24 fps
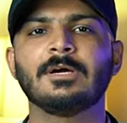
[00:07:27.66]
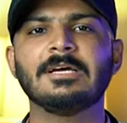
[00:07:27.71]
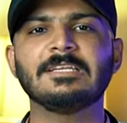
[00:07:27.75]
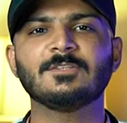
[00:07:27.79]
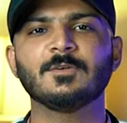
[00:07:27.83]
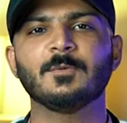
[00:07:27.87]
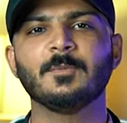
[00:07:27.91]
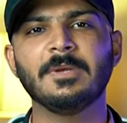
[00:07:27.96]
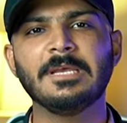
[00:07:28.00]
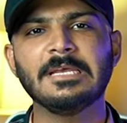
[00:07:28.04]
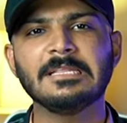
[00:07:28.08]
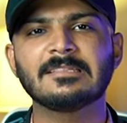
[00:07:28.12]
तो
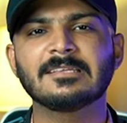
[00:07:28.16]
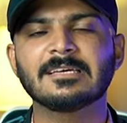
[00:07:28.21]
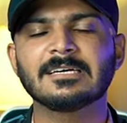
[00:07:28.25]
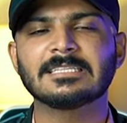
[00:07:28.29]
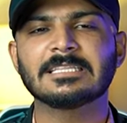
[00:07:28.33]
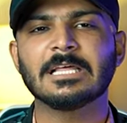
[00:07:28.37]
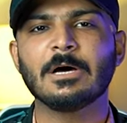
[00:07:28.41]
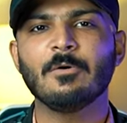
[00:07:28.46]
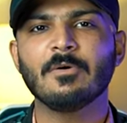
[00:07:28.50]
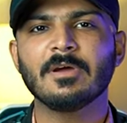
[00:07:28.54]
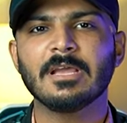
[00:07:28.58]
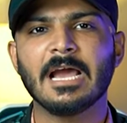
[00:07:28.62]
गैस उम्मीद
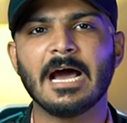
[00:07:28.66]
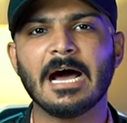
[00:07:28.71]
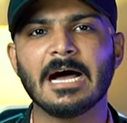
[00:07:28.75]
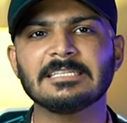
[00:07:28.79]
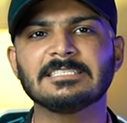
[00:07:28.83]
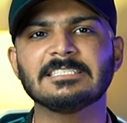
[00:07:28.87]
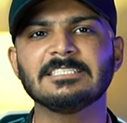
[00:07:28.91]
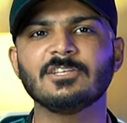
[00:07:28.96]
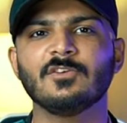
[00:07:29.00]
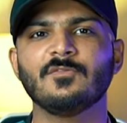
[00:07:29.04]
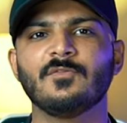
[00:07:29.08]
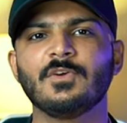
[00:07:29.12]
करता हूं कि
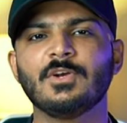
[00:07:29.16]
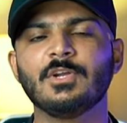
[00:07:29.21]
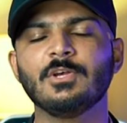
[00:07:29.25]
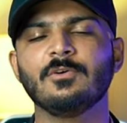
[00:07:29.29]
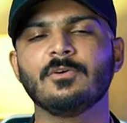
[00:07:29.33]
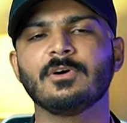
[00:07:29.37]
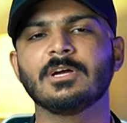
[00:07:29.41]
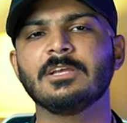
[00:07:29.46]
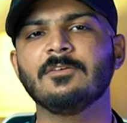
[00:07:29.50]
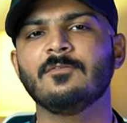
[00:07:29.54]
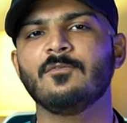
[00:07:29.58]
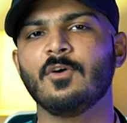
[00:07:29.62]
आज की जो
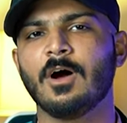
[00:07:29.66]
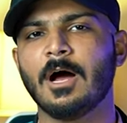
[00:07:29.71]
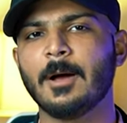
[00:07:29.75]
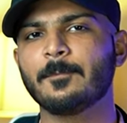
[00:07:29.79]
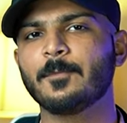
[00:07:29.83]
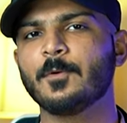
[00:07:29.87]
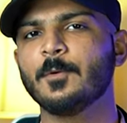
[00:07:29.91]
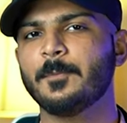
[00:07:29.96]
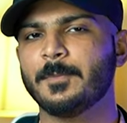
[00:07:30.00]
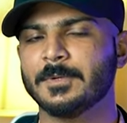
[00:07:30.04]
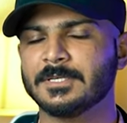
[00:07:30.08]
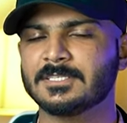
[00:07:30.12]
वीडियो होगी वो
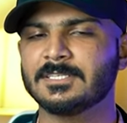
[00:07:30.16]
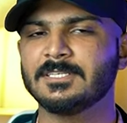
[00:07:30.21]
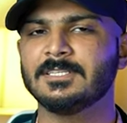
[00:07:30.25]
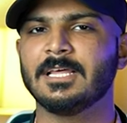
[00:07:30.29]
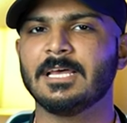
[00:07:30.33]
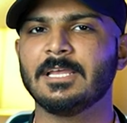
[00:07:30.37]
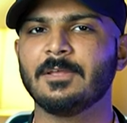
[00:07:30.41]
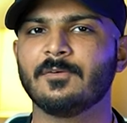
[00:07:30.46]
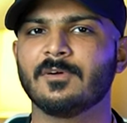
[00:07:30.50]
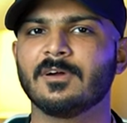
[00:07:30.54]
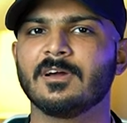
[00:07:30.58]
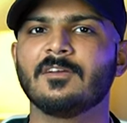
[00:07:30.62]
आपको
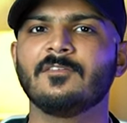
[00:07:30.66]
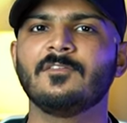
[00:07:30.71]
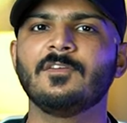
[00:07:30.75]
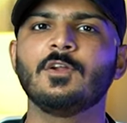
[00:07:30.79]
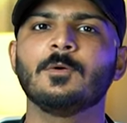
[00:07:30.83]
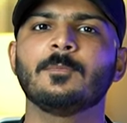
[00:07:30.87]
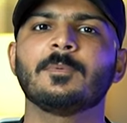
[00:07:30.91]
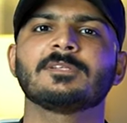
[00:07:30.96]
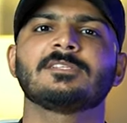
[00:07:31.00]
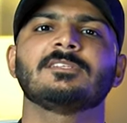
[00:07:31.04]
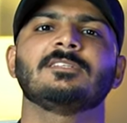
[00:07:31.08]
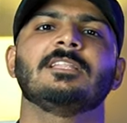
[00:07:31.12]
पसंद आई हो अगर
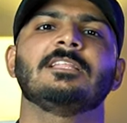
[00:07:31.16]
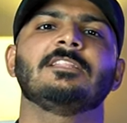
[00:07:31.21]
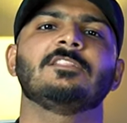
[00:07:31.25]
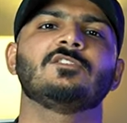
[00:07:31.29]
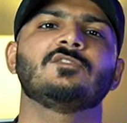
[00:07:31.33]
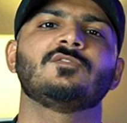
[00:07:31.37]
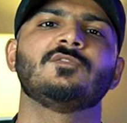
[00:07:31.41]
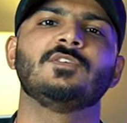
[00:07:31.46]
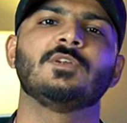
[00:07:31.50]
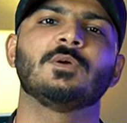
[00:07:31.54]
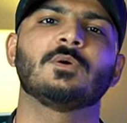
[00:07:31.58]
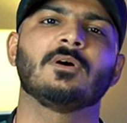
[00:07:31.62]
वीडियो पसंद आई
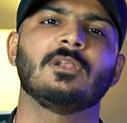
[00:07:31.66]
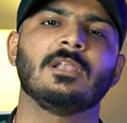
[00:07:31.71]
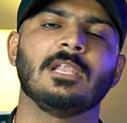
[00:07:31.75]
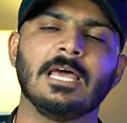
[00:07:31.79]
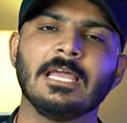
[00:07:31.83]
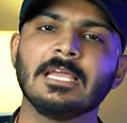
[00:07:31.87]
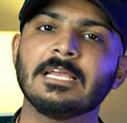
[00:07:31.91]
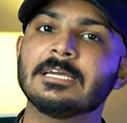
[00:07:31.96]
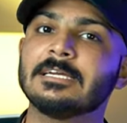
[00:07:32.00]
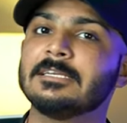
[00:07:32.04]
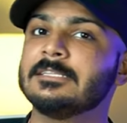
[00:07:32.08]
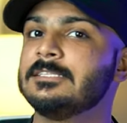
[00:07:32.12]
तो उस वीडियो को
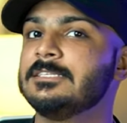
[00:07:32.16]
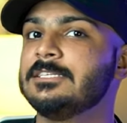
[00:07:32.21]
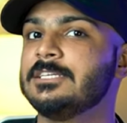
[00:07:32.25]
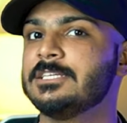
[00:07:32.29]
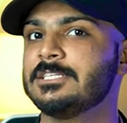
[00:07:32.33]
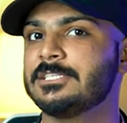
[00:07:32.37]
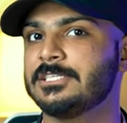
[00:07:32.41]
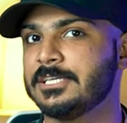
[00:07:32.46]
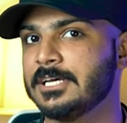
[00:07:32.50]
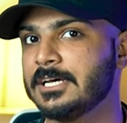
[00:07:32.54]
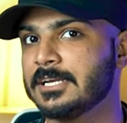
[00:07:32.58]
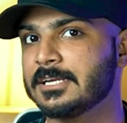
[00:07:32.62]
लाइक कर
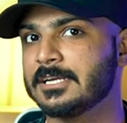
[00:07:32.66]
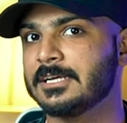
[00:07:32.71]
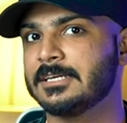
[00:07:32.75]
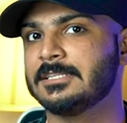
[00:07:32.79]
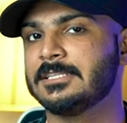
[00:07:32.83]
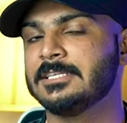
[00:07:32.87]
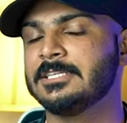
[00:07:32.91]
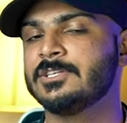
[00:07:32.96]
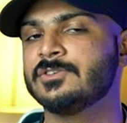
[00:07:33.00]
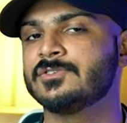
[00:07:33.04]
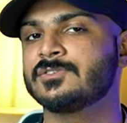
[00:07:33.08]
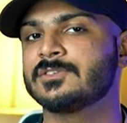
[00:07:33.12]
दीजिए शेयर कर
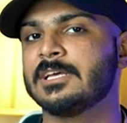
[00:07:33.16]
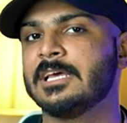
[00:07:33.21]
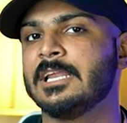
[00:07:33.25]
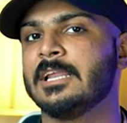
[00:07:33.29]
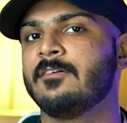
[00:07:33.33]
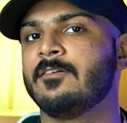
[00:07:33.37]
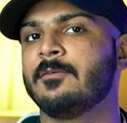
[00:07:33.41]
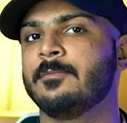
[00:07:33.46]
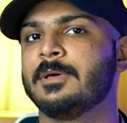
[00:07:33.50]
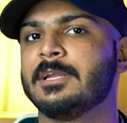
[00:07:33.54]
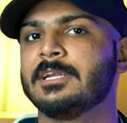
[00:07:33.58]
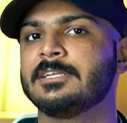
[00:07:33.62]
दीजिए उसके
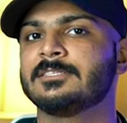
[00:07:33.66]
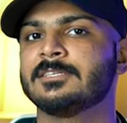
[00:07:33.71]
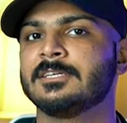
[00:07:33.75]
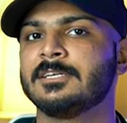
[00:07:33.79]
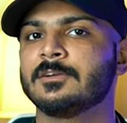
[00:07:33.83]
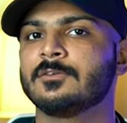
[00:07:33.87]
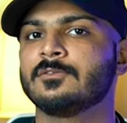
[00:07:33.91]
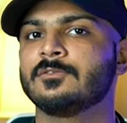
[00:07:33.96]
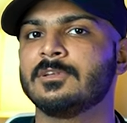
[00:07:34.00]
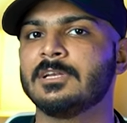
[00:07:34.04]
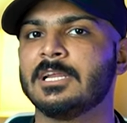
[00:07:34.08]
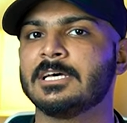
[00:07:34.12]
अलावा मेरे
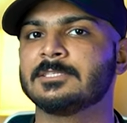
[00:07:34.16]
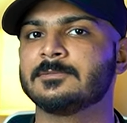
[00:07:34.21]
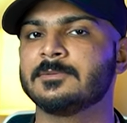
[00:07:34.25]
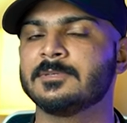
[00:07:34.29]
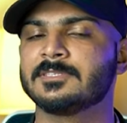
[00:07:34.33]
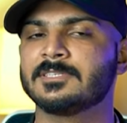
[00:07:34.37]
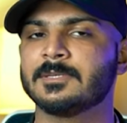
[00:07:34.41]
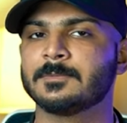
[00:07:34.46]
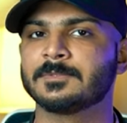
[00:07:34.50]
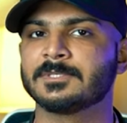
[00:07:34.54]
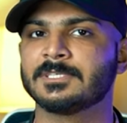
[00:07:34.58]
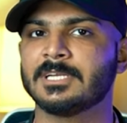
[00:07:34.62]
चैनल को तो
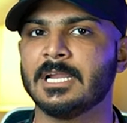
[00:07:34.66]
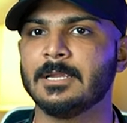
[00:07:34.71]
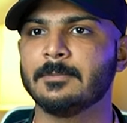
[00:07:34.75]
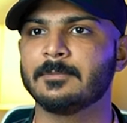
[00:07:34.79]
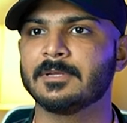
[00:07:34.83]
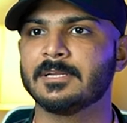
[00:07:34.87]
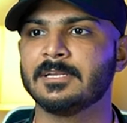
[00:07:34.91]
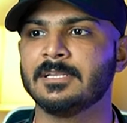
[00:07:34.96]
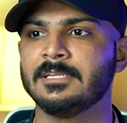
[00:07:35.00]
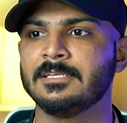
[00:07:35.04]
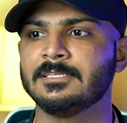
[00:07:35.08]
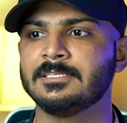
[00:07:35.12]
लाजमी
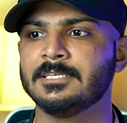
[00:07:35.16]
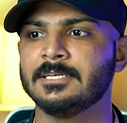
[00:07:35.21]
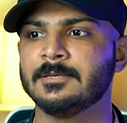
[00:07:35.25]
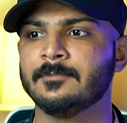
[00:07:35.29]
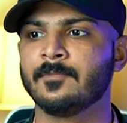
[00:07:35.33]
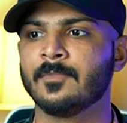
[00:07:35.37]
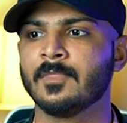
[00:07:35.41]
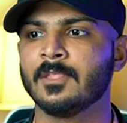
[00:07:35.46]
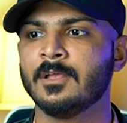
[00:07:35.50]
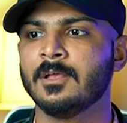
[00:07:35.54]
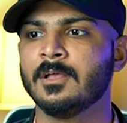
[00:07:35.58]
सब्सक्राइब कर लीजिए